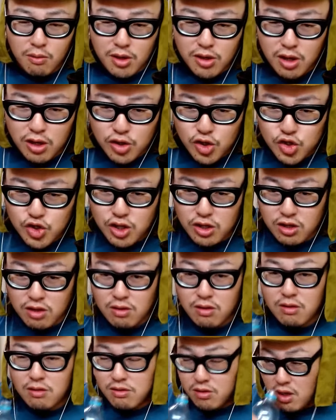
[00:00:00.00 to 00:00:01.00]
から話題にしてん
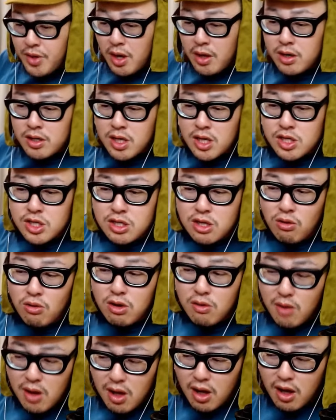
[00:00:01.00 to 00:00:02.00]
だよ。だから決して
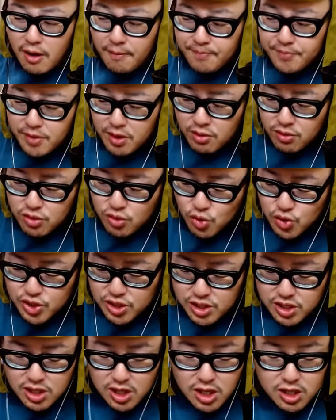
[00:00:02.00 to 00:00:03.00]
俺は、あの、巨
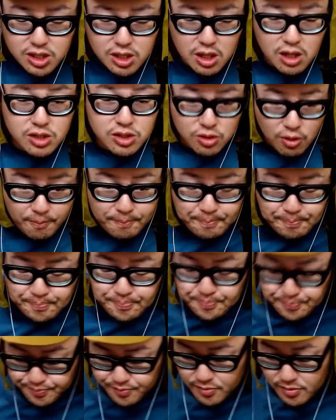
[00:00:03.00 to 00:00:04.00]
人嫌いじゃないです
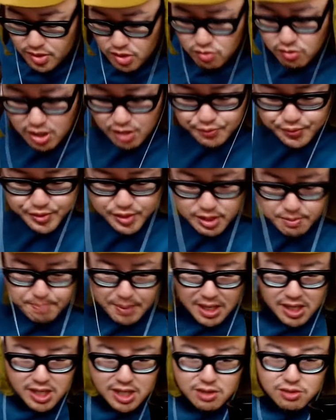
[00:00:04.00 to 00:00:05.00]
よ。っていうか、普通に
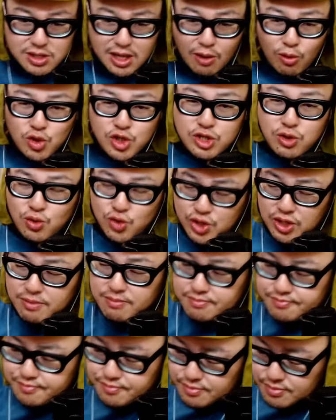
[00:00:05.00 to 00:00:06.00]
パリーグ倒してほしい。
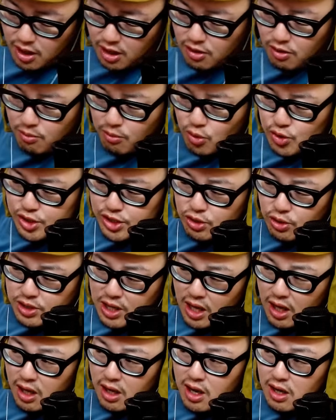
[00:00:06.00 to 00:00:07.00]
あの、もうずっと
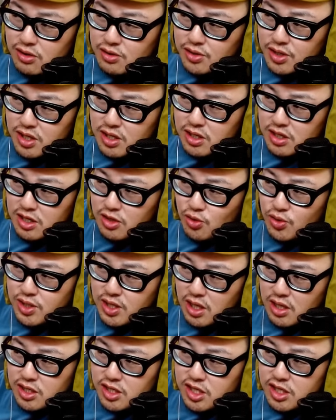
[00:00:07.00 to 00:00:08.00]
長らく人気の
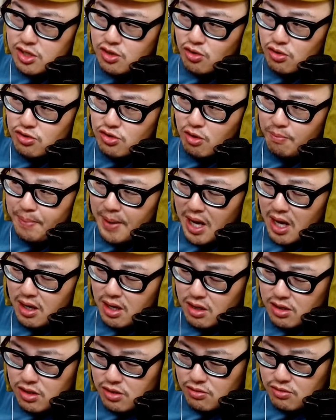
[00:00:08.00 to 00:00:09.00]
せい、実力のパー
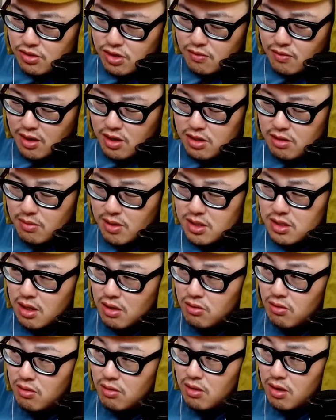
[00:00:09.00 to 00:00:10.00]
なんていう風に言われてます
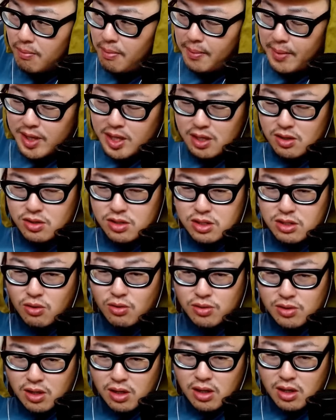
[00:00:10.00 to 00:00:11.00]
けど、やっぱパリーグ
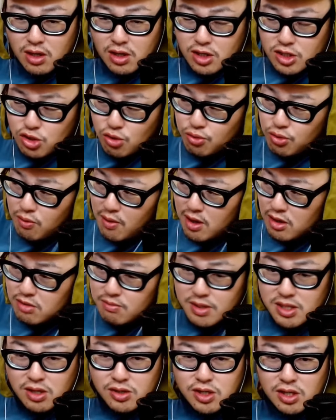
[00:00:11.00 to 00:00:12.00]
強いんで、
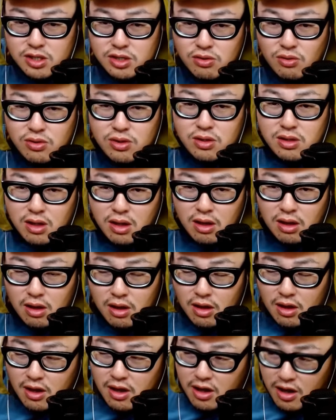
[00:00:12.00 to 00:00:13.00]
ソフトバンクめちゃくちゃ強いんで、
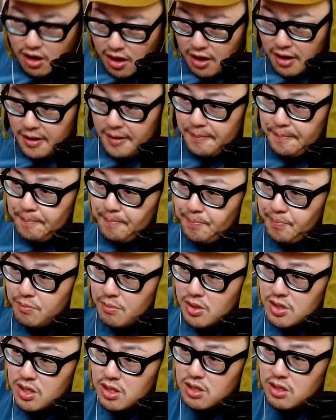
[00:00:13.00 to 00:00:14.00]
はい。
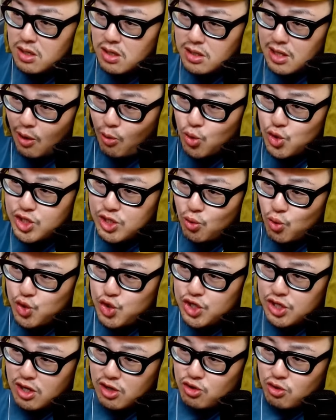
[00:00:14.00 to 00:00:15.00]
まあ、ぜひね、倒してほ
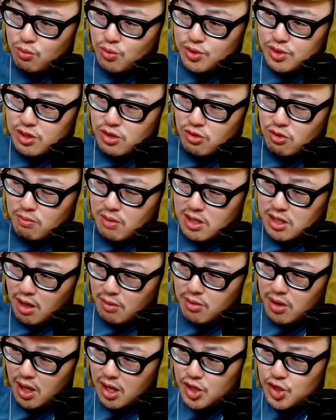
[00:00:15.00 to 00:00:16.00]
しいなと思うんですけど、まあ、
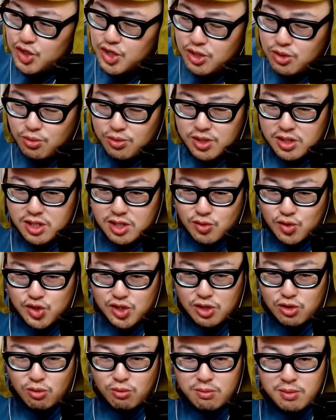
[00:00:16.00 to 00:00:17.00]
多分阪神との一騎打
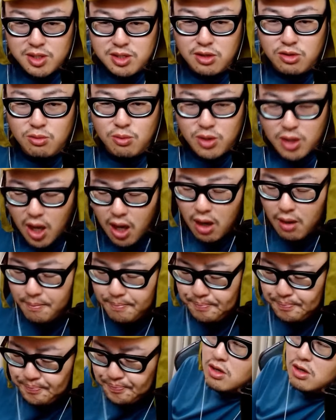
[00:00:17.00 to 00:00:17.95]
ちだと思いますけどもね。